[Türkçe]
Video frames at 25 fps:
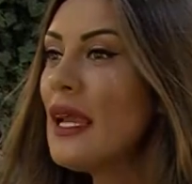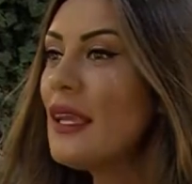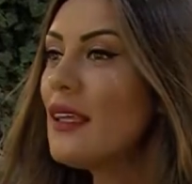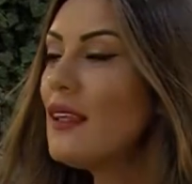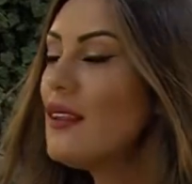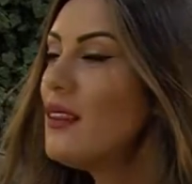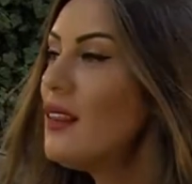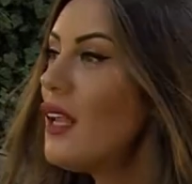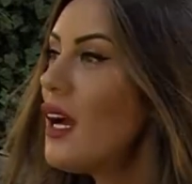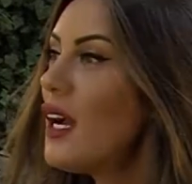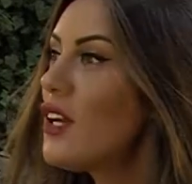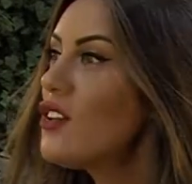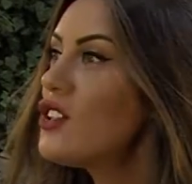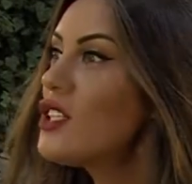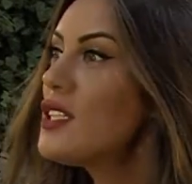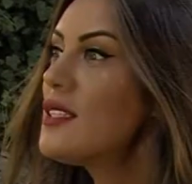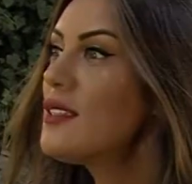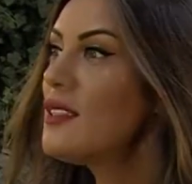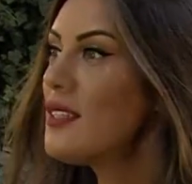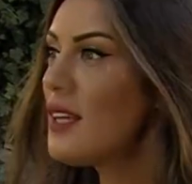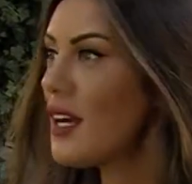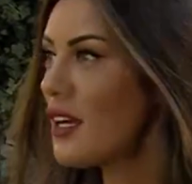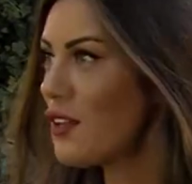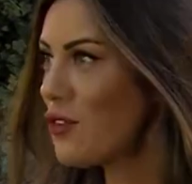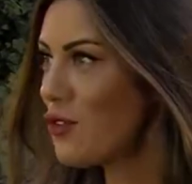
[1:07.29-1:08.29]
Yıllarca
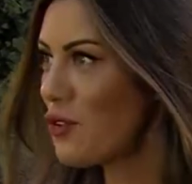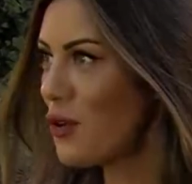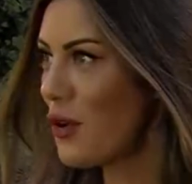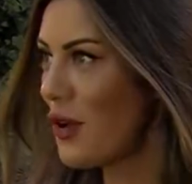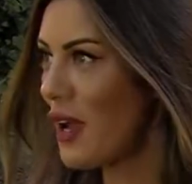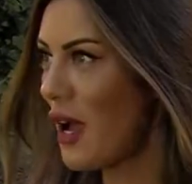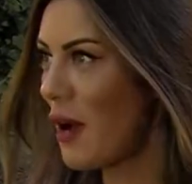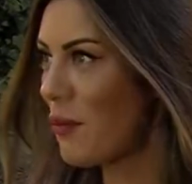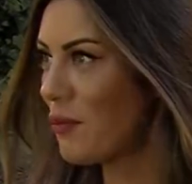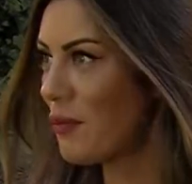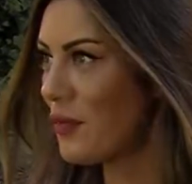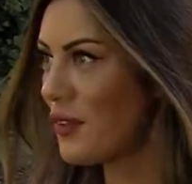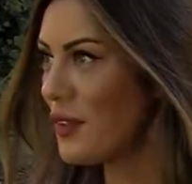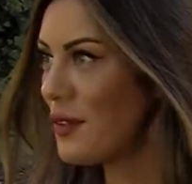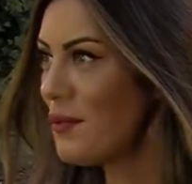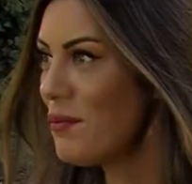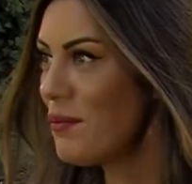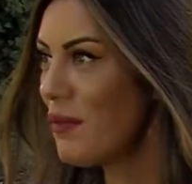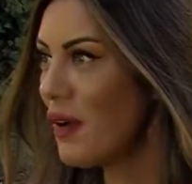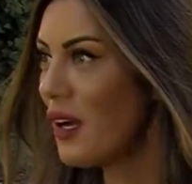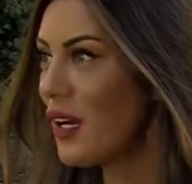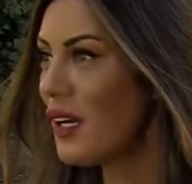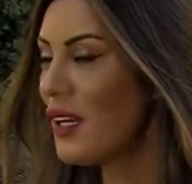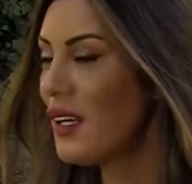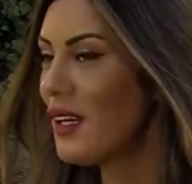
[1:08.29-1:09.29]
tiyatro yaptım.
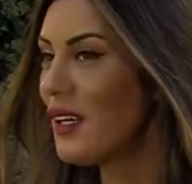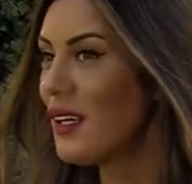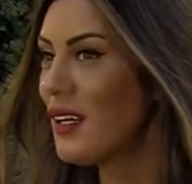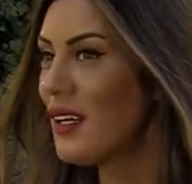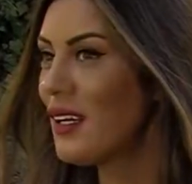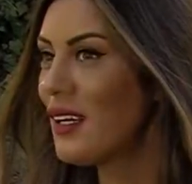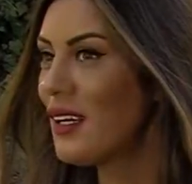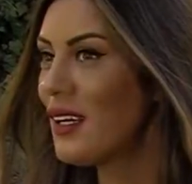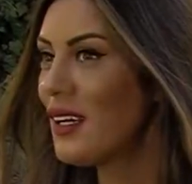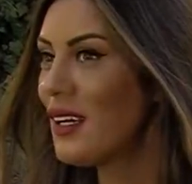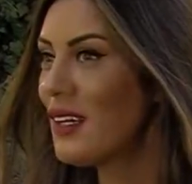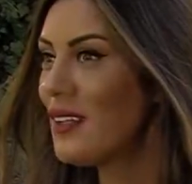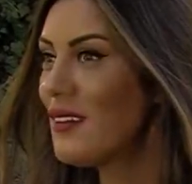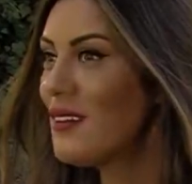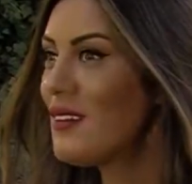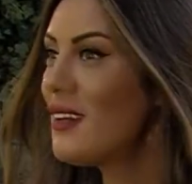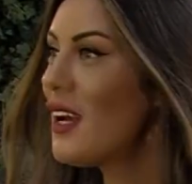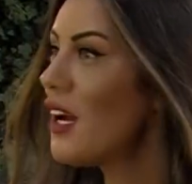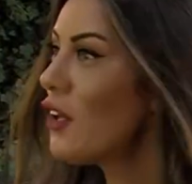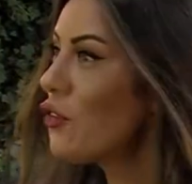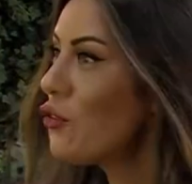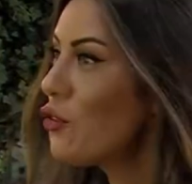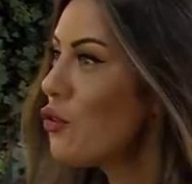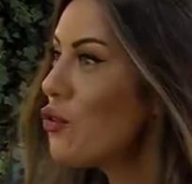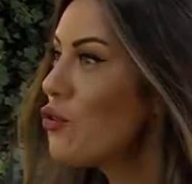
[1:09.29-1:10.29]
E,
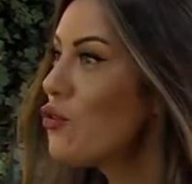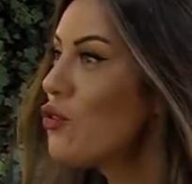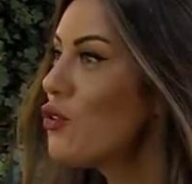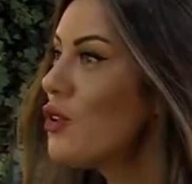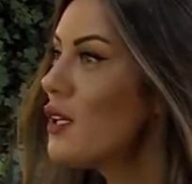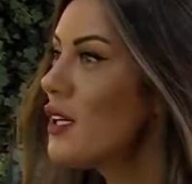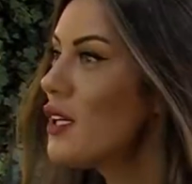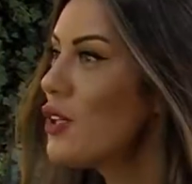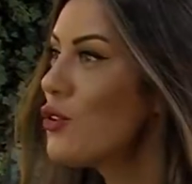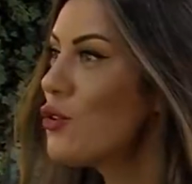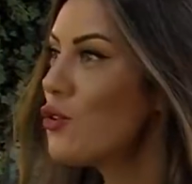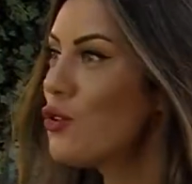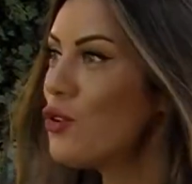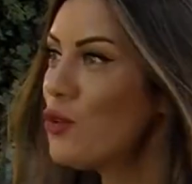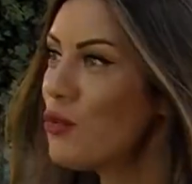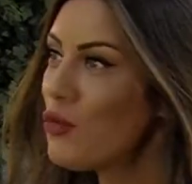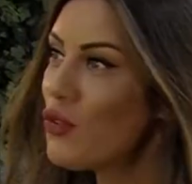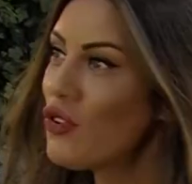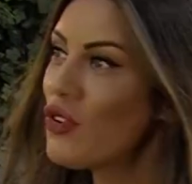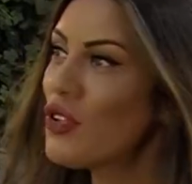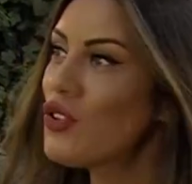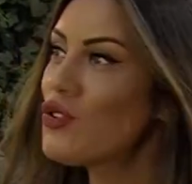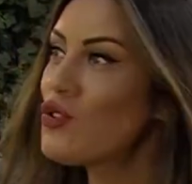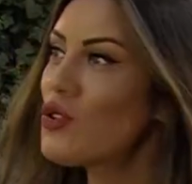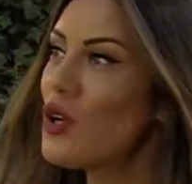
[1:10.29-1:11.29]
tiyatroculara
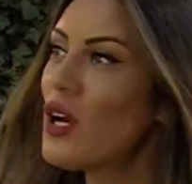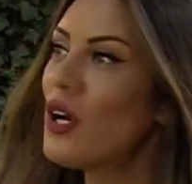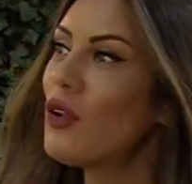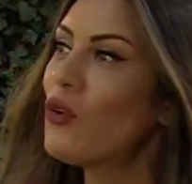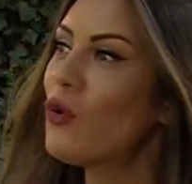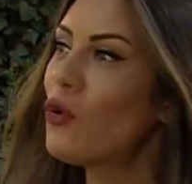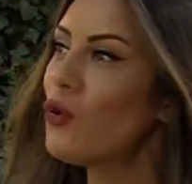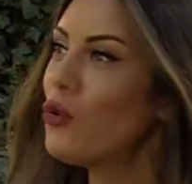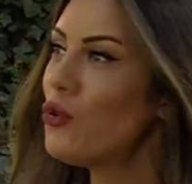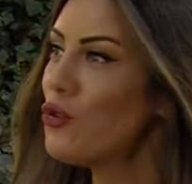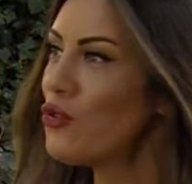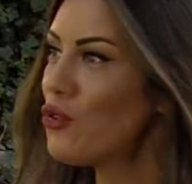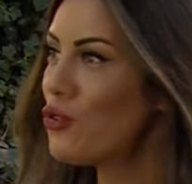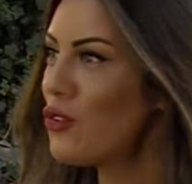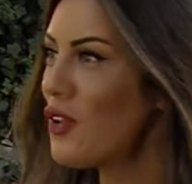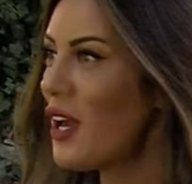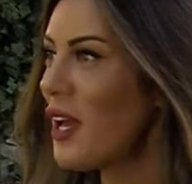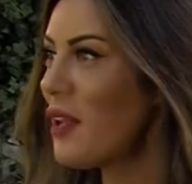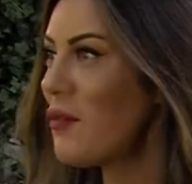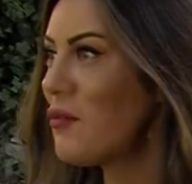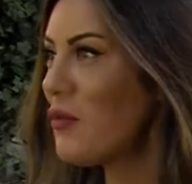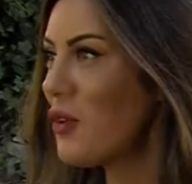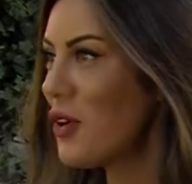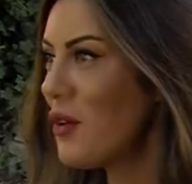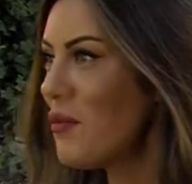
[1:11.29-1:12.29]
günümüzde şu an oyuncu
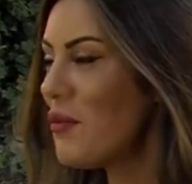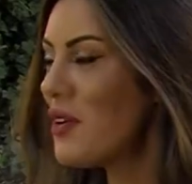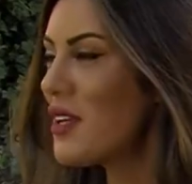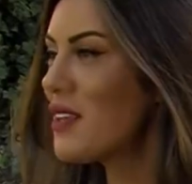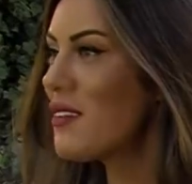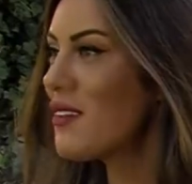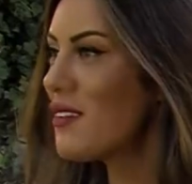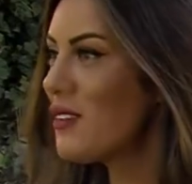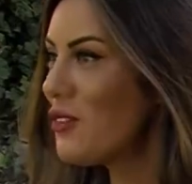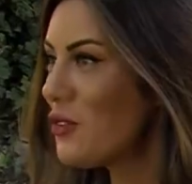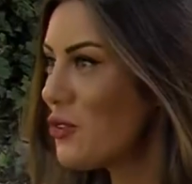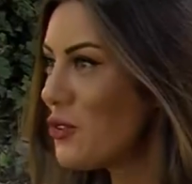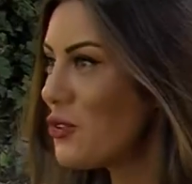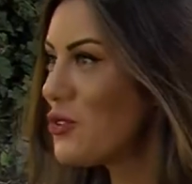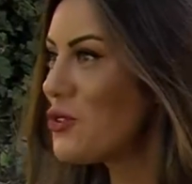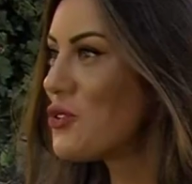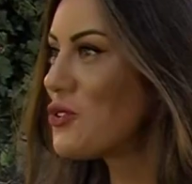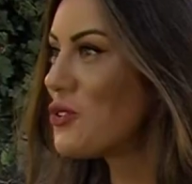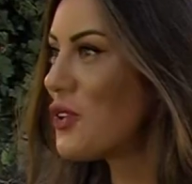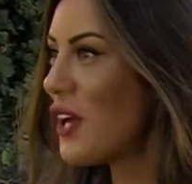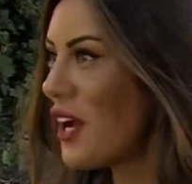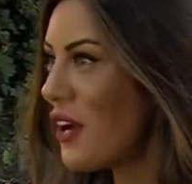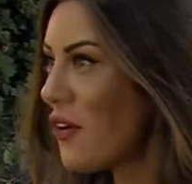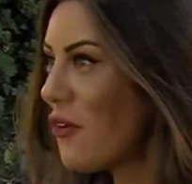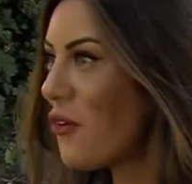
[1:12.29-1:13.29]
denmiyor ama asıl
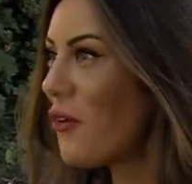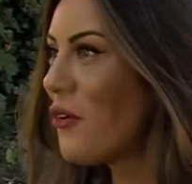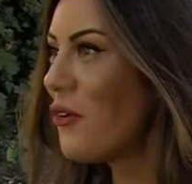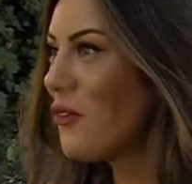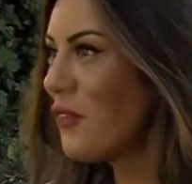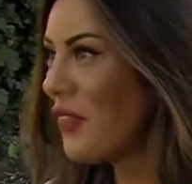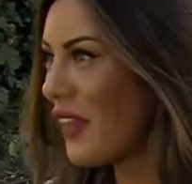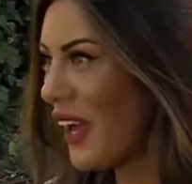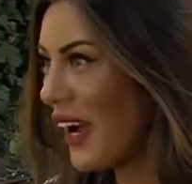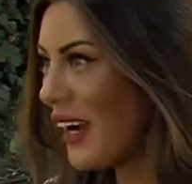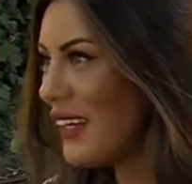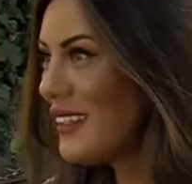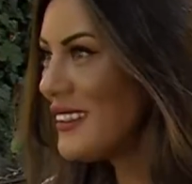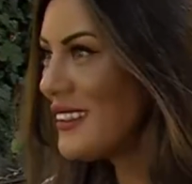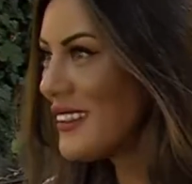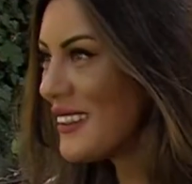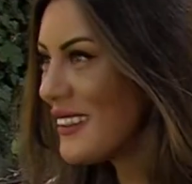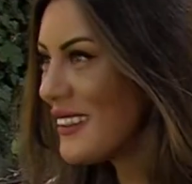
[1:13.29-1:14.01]
oyuncular onlar.